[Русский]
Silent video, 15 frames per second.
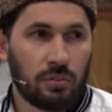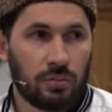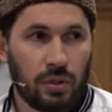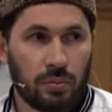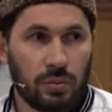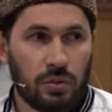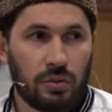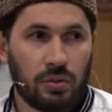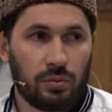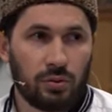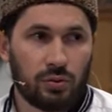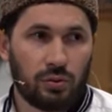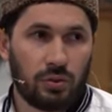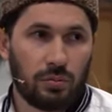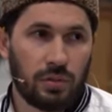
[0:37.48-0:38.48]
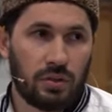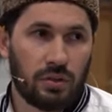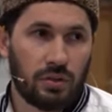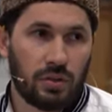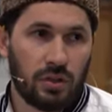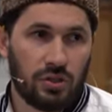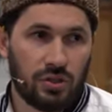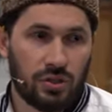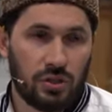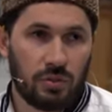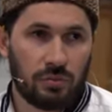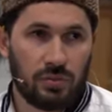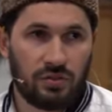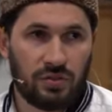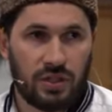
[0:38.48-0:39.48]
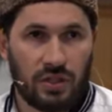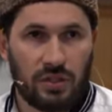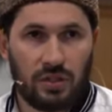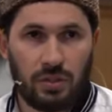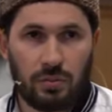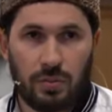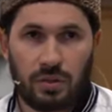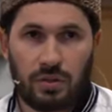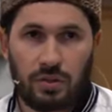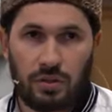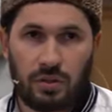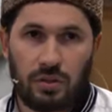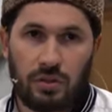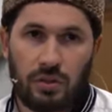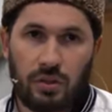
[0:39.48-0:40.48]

победы мусульман, началом взятия Мекки.